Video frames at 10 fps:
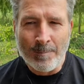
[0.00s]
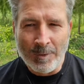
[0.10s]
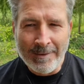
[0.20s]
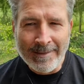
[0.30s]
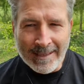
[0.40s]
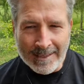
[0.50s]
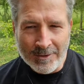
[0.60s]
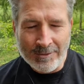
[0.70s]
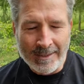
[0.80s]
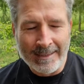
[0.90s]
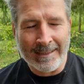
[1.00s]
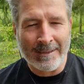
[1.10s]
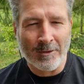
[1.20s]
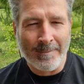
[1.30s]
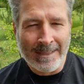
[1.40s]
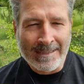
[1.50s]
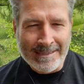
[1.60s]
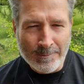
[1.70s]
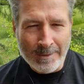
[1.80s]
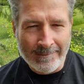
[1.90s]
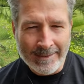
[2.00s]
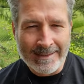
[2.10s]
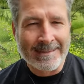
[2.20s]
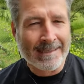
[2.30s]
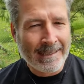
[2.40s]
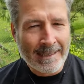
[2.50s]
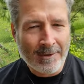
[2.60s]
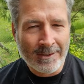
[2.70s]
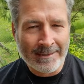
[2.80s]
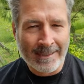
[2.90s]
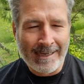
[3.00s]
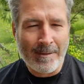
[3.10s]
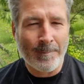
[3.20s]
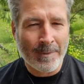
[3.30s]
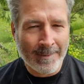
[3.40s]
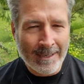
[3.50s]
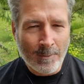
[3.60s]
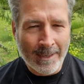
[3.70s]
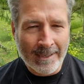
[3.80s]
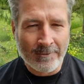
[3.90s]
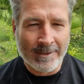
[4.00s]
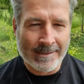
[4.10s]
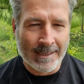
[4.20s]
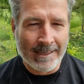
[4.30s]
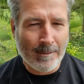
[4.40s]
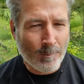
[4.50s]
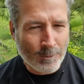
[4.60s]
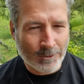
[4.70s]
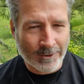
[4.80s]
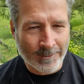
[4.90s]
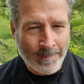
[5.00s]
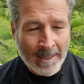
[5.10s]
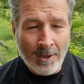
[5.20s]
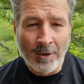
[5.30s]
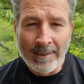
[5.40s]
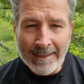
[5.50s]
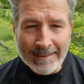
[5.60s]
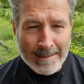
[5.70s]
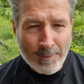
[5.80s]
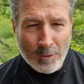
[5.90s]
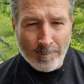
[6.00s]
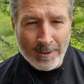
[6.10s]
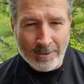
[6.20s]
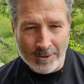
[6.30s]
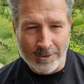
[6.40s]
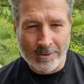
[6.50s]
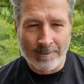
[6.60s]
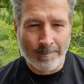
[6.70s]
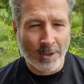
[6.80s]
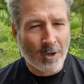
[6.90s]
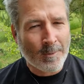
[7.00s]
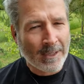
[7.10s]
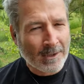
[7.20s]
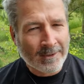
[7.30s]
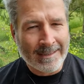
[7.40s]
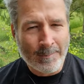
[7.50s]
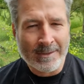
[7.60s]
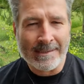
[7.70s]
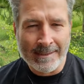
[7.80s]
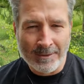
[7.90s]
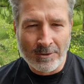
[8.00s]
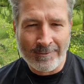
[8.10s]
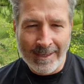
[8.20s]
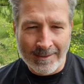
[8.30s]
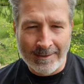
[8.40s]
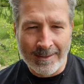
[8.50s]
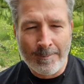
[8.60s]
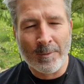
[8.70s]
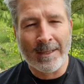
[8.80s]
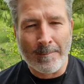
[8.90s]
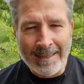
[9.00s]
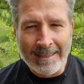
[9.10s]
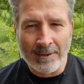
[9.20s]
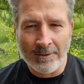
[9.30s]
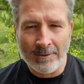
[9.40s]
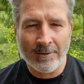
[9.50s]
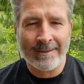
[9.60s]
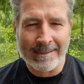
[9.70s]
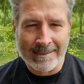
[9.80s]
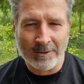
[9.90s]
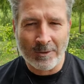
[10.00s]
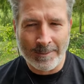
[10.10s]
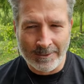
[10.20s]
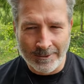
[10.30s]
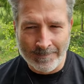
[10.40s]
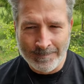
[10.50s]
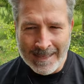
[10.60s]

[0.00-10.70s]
Prueba de ello es que en el 2019 Chile llegó a estar en el primer lugar de obesidad en el mundo. Hoy día estamos número dos, pero no porque lo estemos haciendo bien, es porque México lo está haciendo peor.